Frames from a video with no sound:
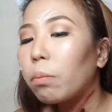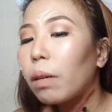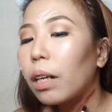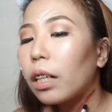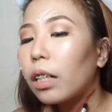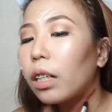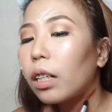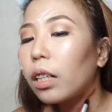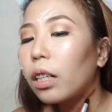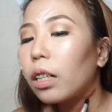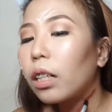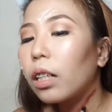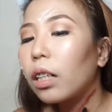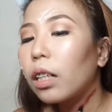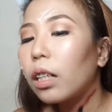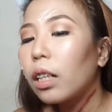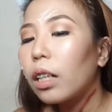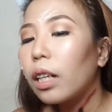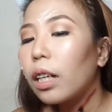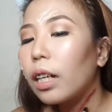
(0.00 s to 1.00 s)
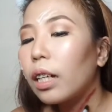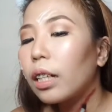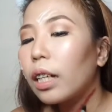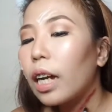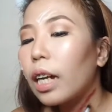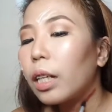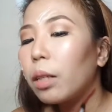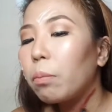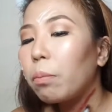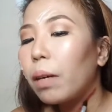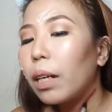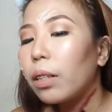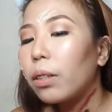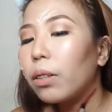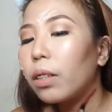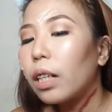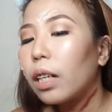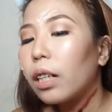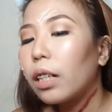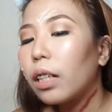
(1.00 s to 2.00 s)
Parang kahit
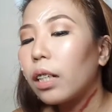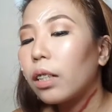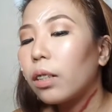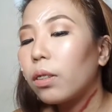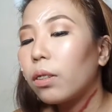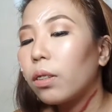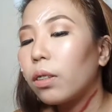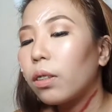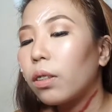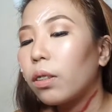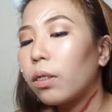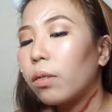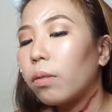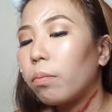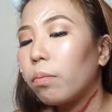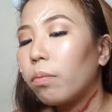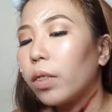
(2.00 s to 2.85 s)
paano lang ganun.